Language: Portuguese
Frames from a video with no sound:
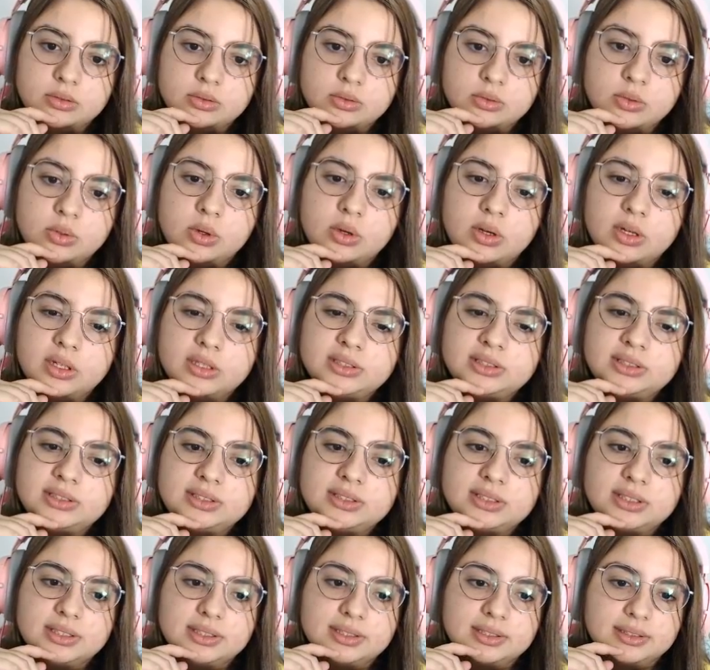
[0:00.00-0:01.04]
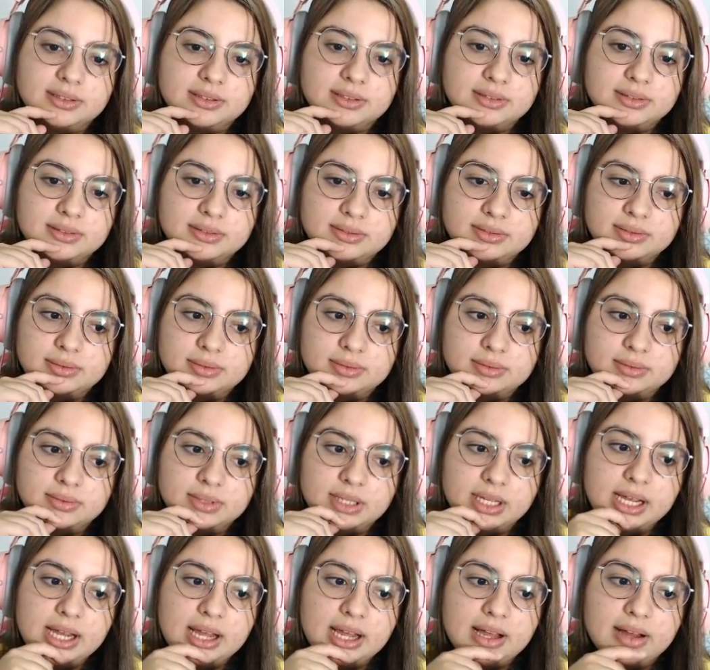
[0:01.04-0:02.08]
Nossa! Foi
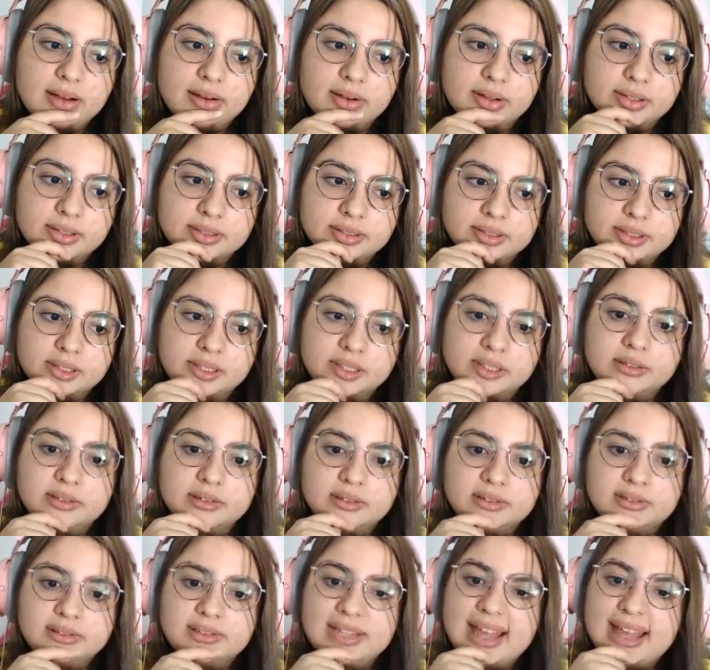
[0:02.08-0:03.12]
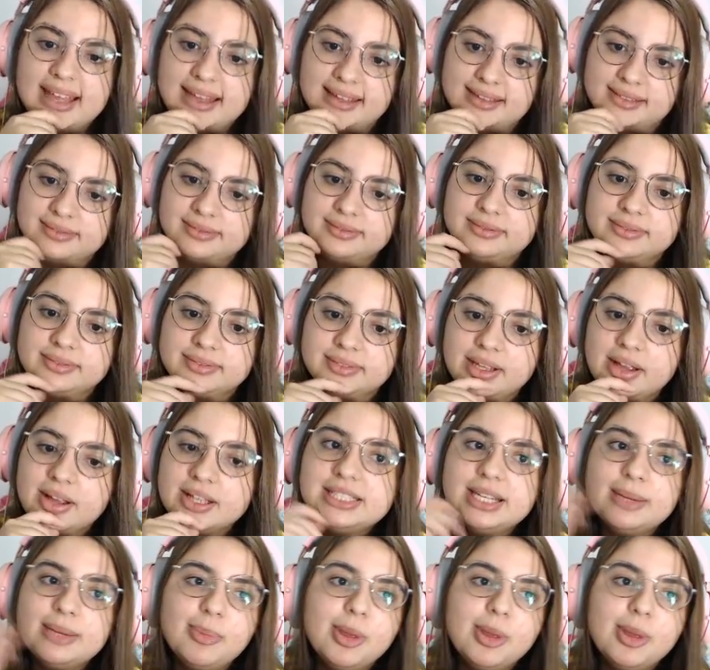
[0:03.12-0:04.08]
legal. É, eu achei